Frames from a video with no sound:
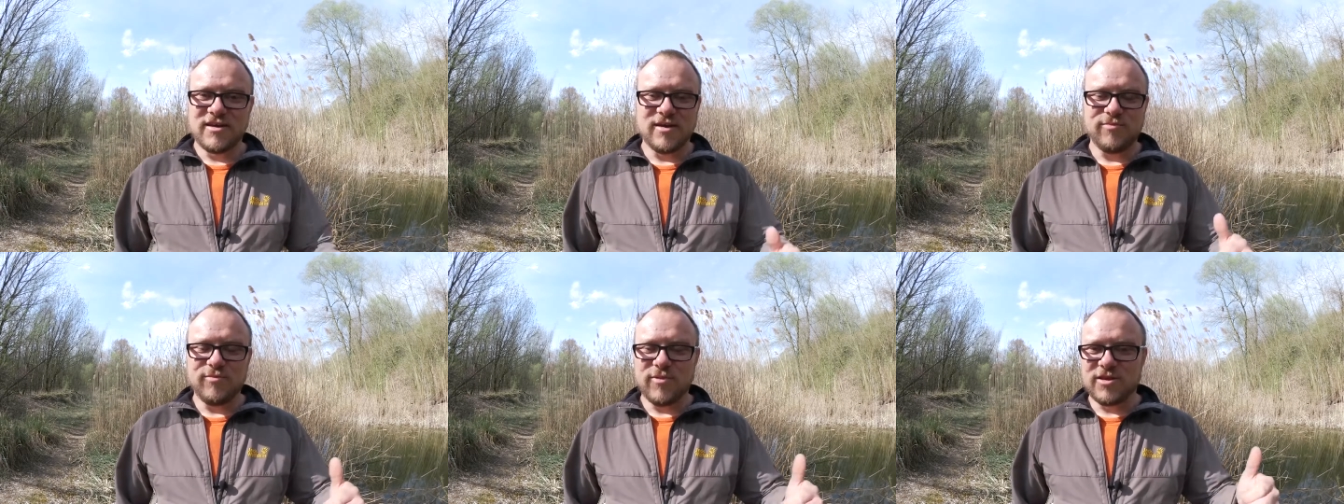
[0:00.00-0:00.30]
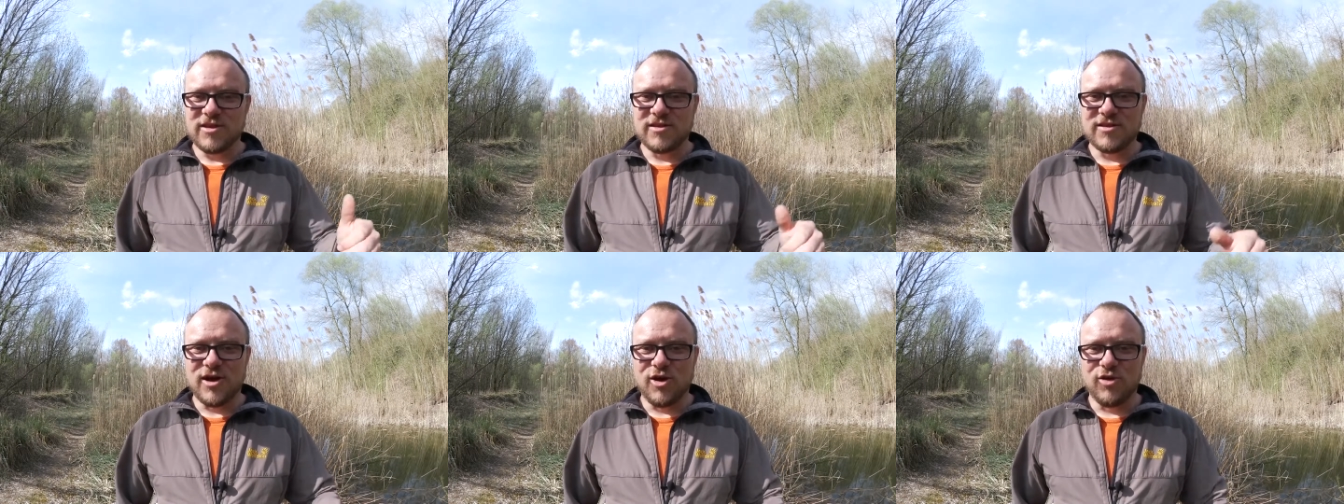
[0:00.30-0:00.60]
gebt
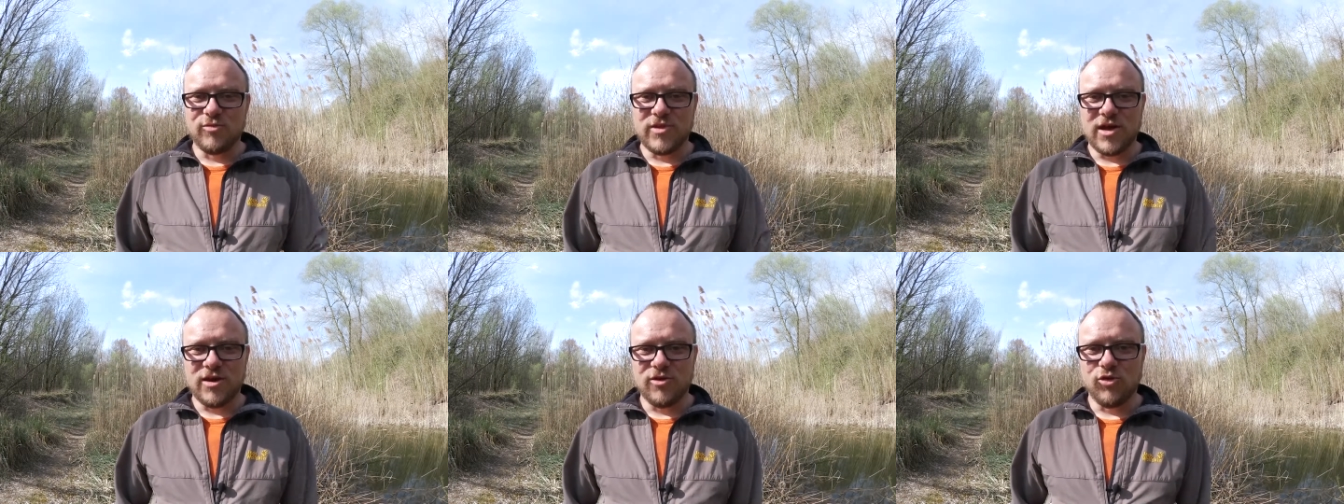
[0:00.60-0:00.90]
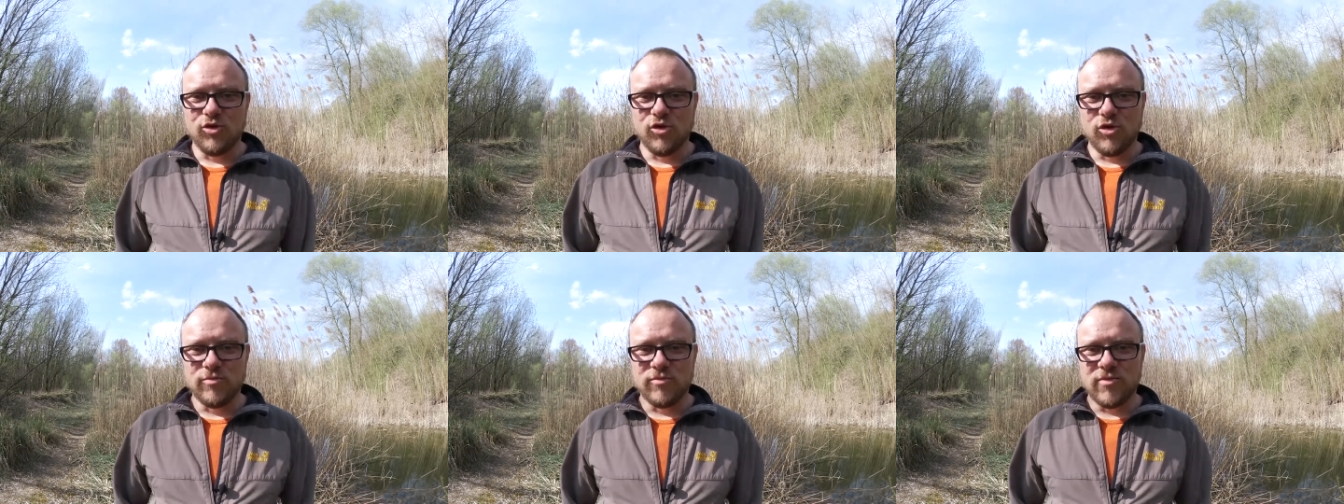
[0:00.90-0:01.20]
mir den Daumen
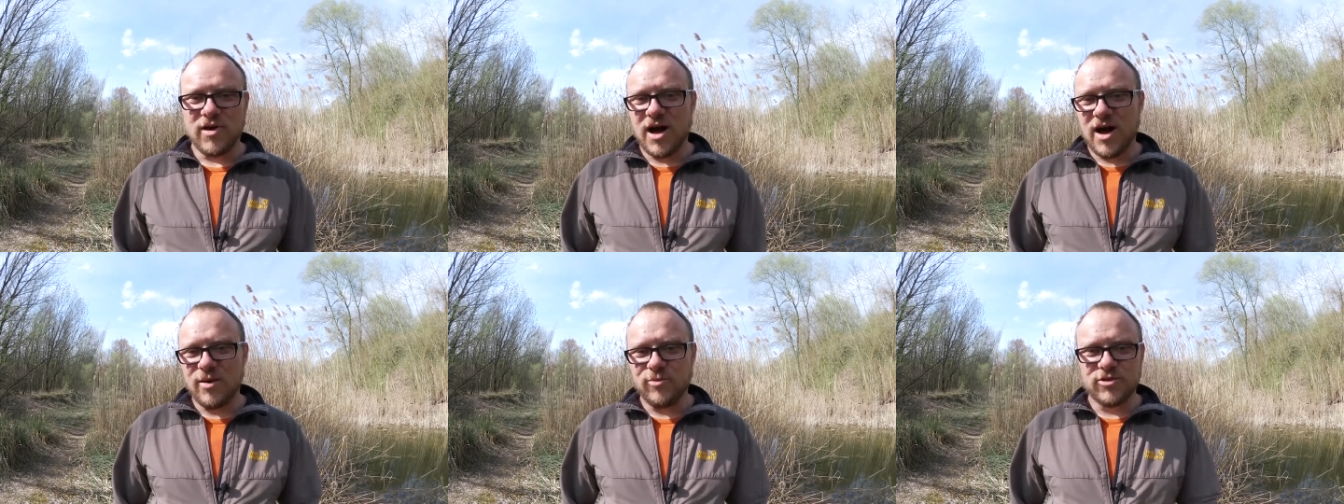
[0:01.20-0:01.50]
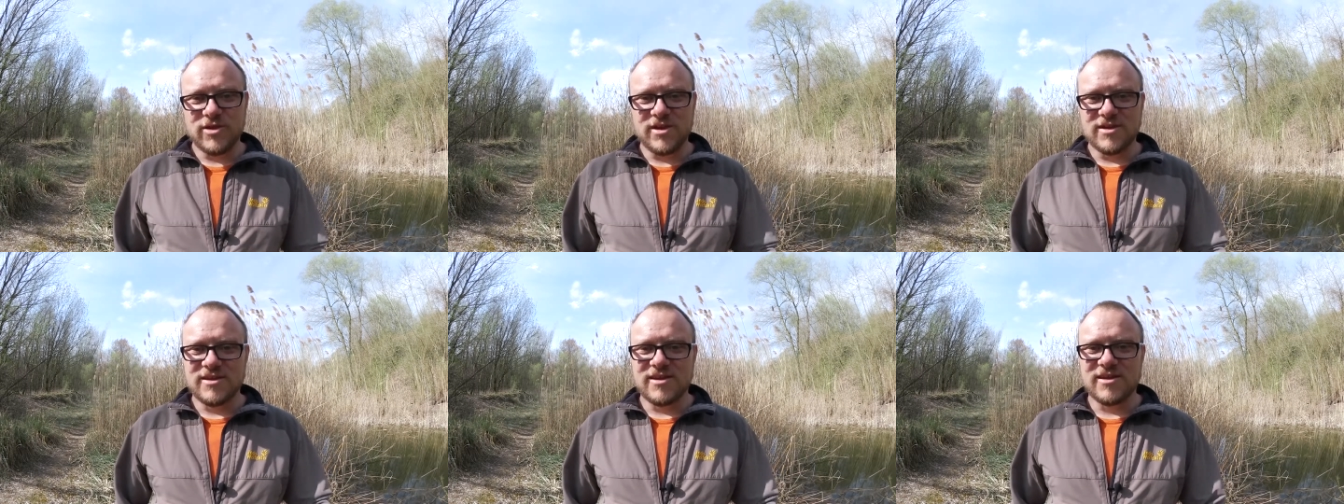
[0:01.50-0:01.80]
nach oben,
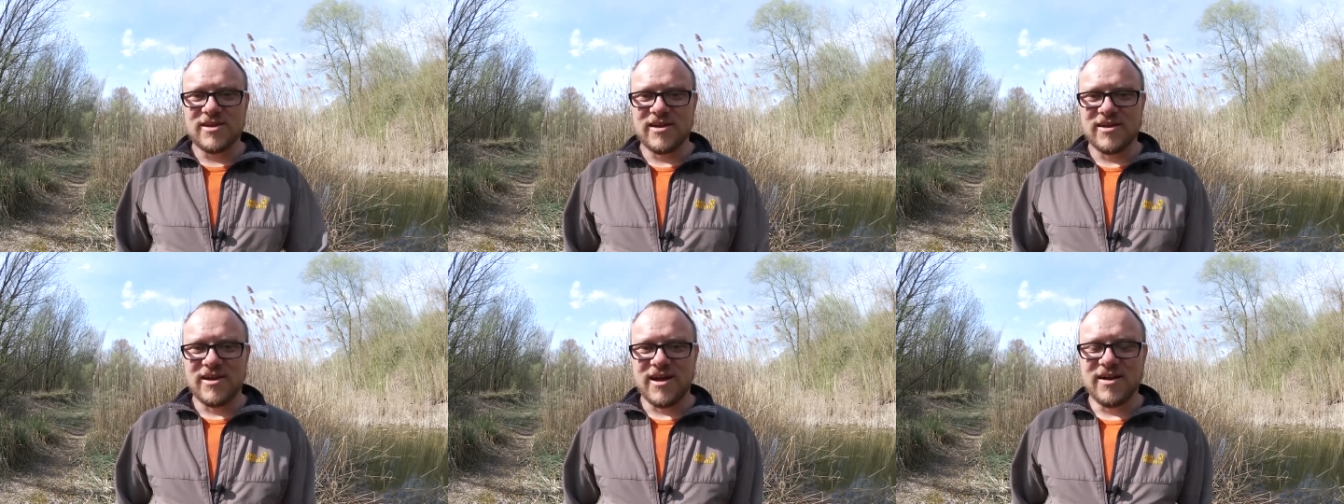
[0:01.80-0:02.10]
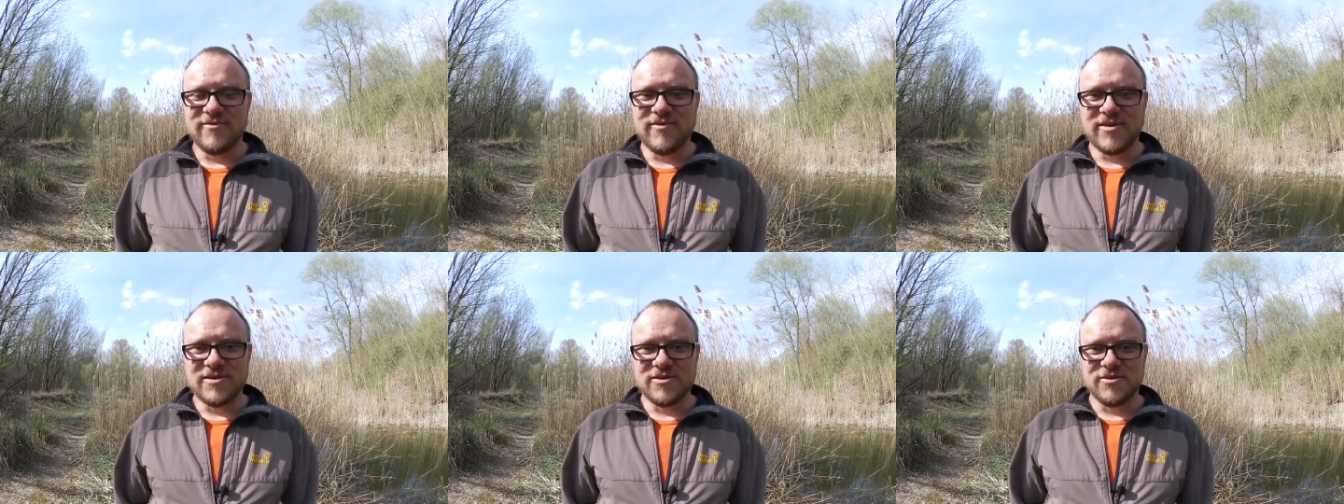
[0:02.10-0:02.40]
abonniert den
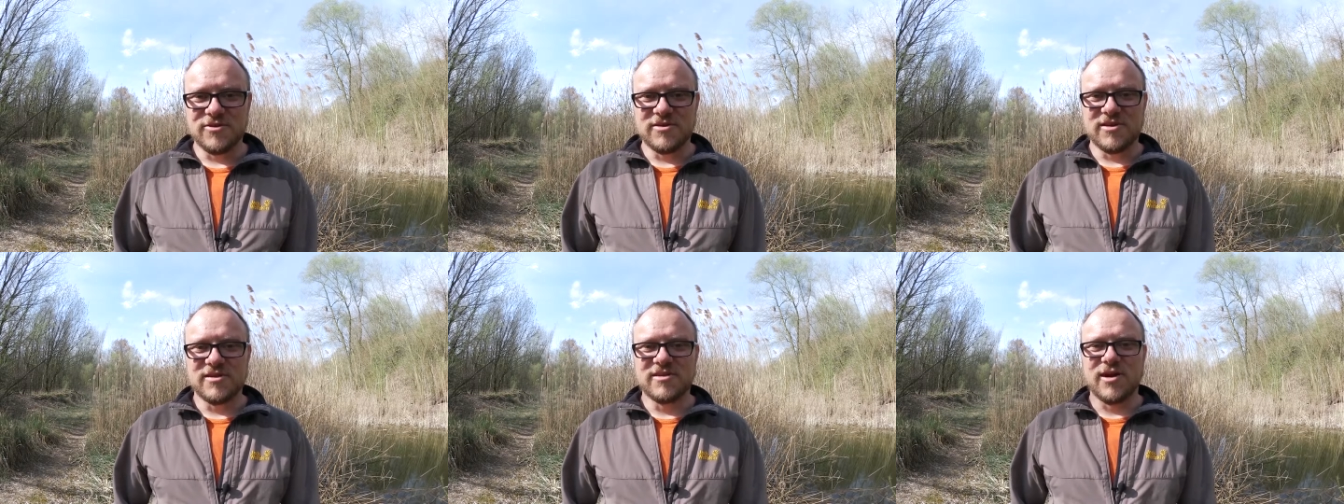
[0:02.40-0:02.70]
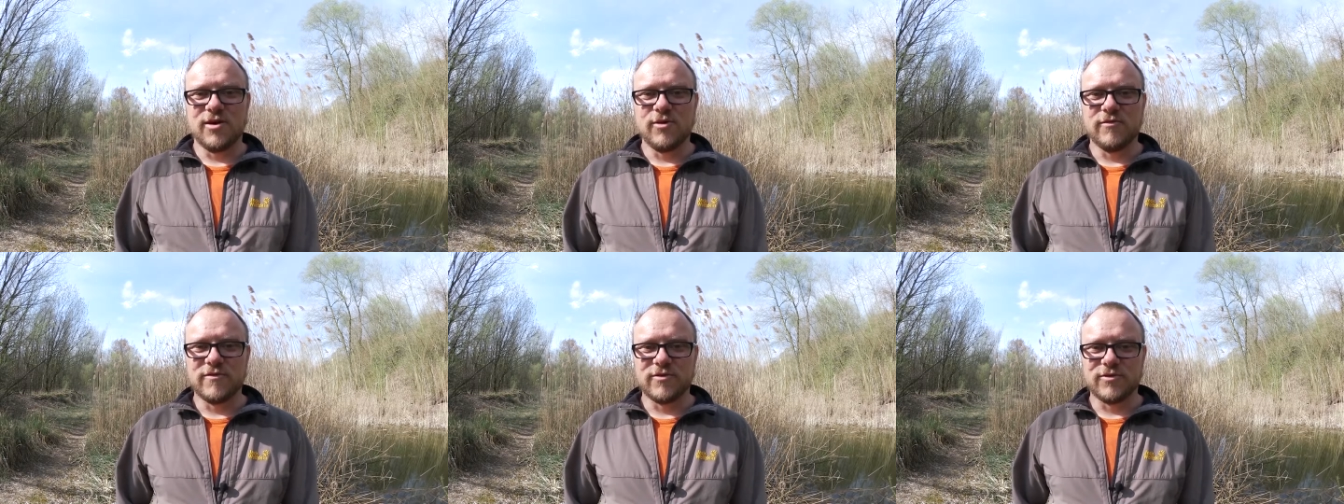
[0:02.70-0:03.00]
Kanal, wenn ihr noch nicht
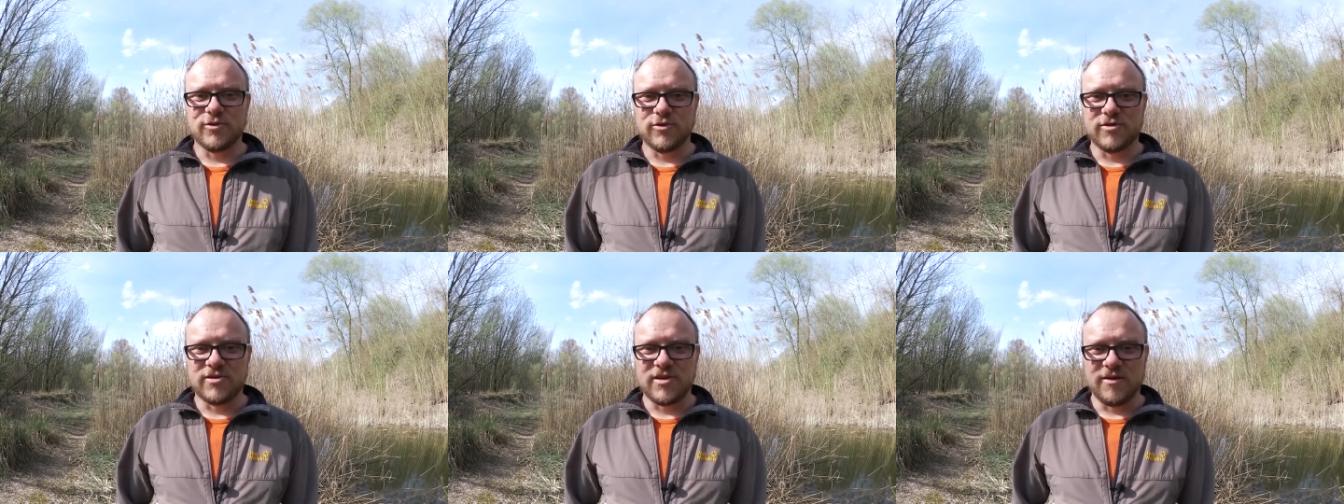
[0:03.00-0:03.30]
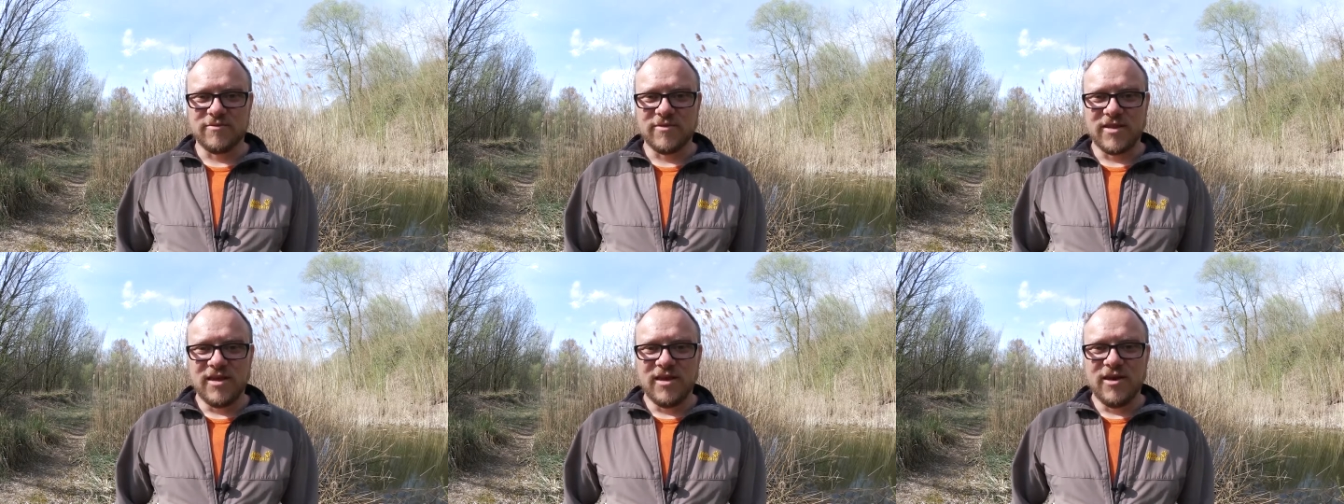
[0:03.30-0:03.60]
drauf gedrückt
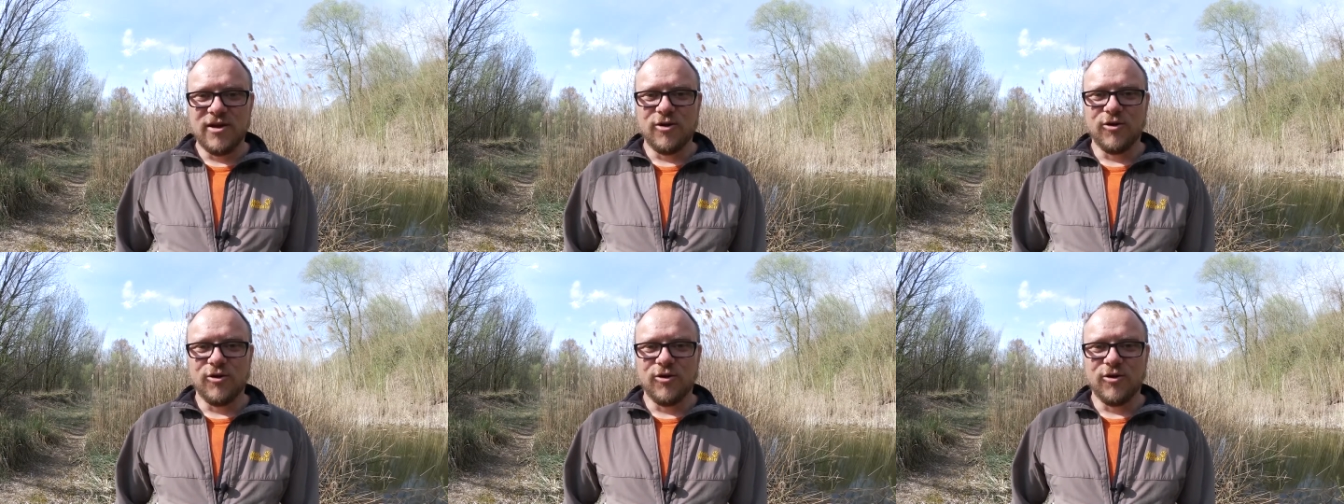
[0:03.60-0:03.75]
habt